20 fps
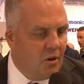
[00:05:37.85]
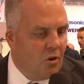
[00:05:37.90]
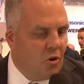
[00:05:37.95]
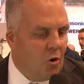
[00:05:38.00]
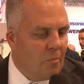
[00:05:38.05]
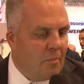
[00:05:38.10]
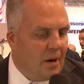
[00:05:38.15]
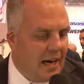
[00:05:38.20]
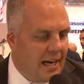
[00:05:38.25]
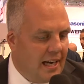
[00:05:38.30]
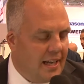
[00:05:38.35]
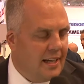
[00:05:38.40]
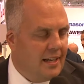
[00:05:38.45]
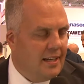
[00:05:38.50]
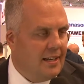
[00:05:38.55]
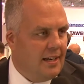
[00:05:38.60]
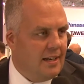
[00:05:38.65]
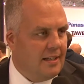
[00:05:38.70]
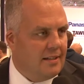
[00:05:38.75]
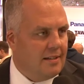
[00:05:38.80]
um alle
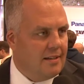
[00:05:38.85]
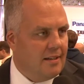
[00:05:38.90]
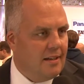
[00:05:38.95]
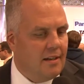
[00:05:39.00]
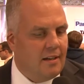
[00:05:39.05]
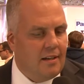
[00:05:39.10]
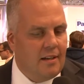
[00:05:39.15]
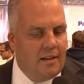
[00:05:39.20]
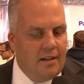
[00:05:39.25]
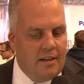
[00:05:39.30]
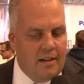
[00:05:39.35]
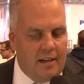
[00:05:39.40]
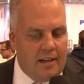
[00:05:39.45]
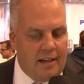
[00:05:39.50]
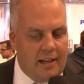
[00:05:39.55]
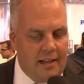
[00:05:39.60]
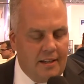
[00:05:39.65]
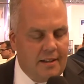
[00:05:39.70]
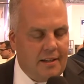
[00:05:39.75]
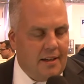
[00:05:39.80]
Inhalte
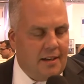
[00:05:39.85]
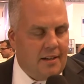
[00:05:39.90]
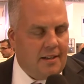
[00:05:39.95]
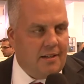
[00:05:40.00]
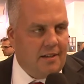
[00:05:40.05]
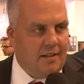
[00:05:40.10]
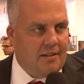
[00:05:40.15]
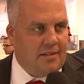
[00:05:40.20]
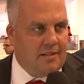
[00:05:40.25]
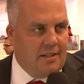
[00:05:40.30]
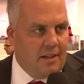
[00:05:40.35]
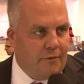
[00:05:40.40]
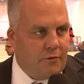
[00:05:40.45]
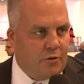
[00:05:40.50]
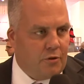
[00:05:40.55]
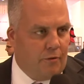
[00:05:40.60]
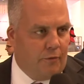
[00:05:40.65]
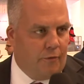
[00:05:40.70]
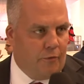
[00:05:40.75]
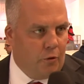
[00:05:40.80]
interaktiv
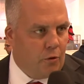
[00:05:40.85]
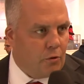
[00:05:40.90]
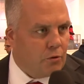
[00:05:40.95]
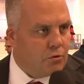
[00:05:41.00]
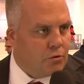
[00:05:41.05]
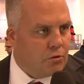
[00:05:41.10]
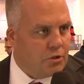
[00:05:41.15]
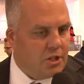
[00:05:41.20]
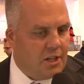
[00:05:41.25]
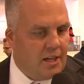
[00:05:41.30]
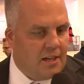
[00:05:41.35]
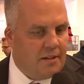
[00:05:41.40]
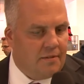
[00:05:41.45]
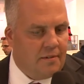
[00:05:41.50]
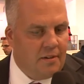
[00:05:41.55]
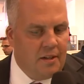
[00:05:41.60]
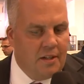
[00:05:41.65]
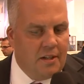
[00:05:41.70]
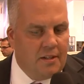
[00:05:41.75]
zur Verfügung zu stellen.